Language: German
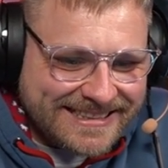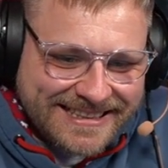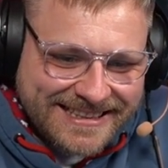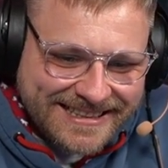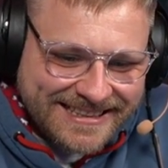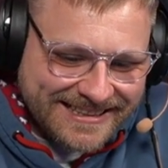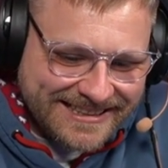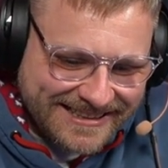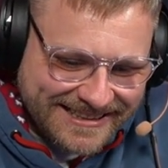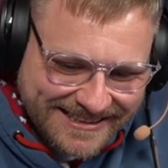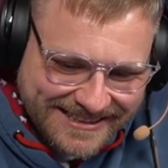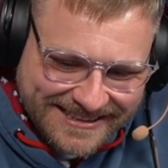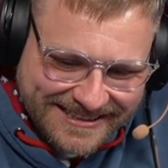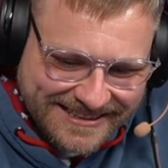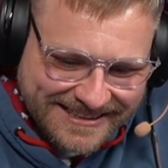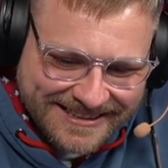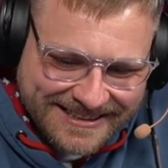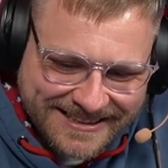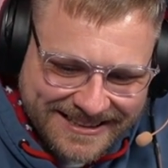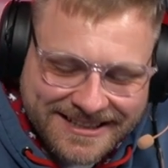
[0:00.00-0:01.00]
Ah,
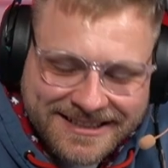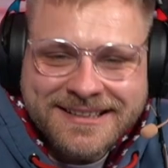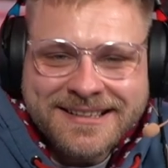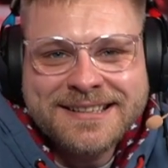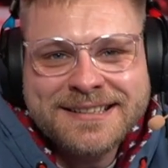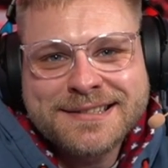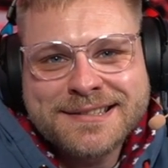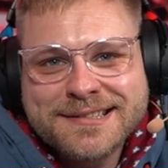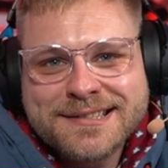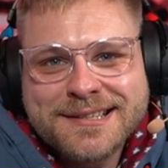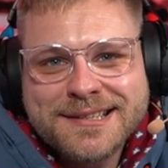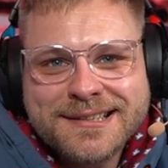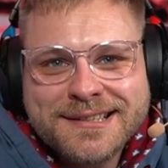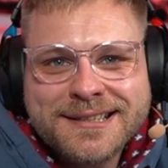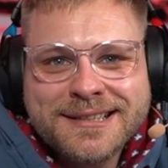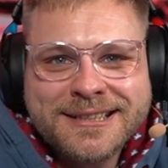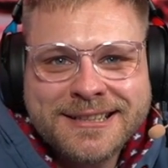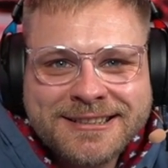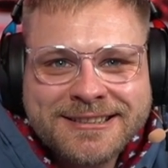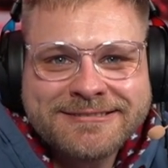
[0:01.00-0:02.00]
ich hatte jetzt
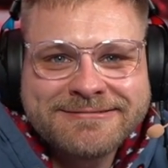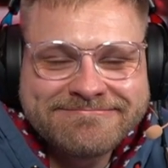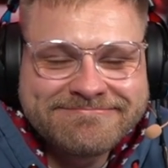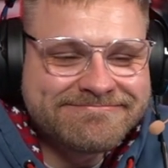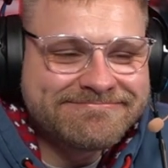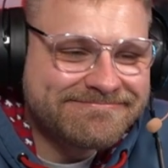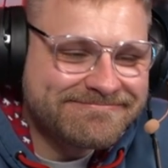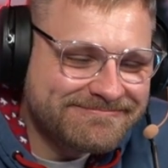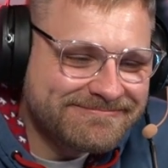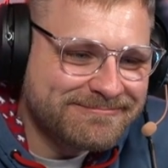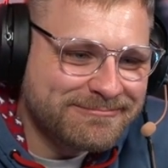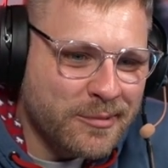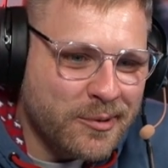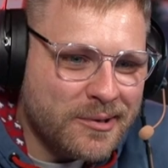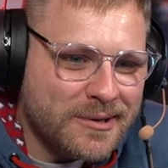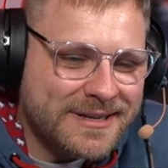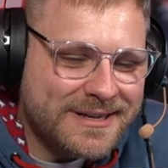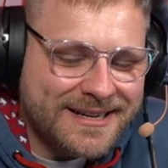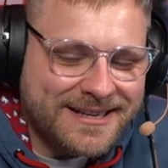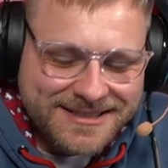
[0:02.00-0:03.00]
die
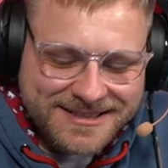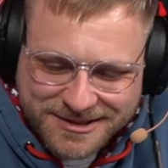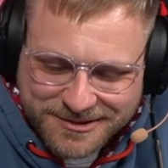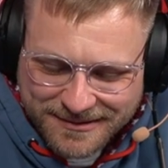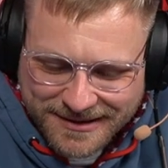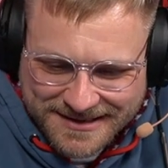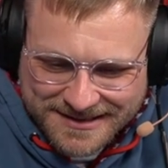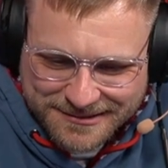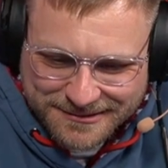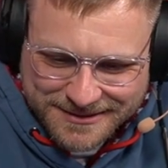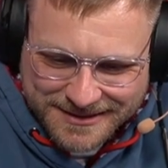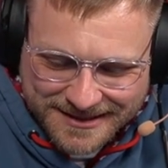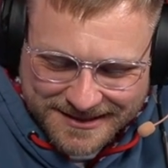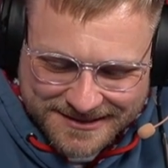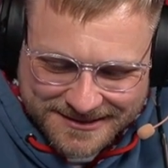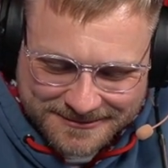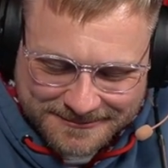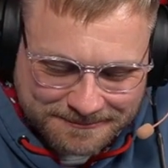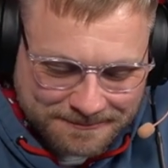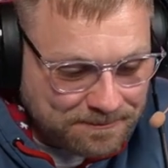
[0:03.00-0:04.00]
Möglichkeit zwei zu
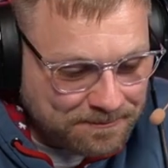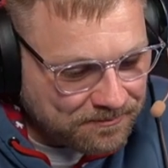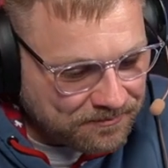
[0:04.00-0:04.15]
testen.